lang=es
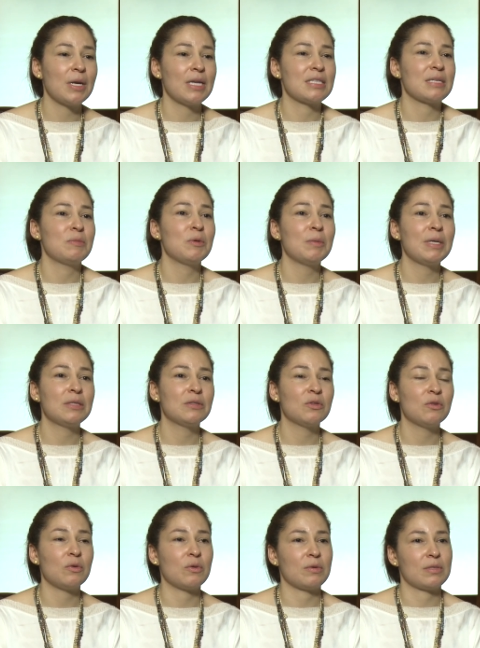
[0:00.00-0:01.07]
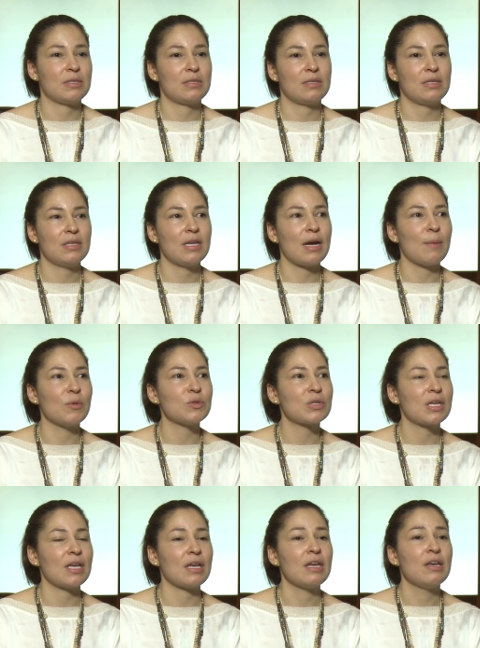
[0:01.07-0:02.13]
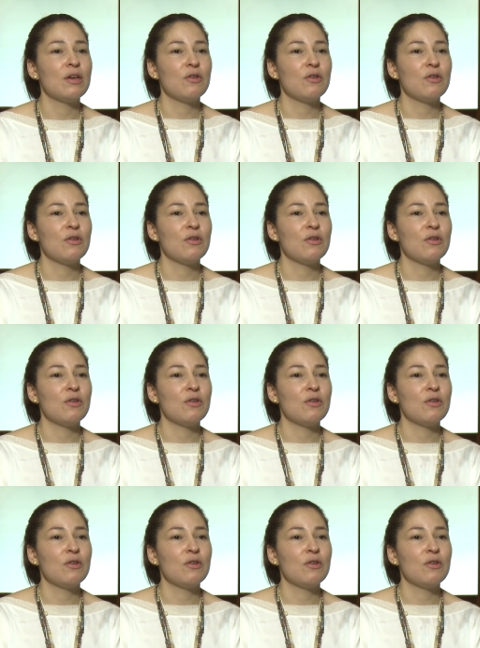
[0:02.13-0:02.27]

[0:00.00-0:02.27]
en ese momento digamos que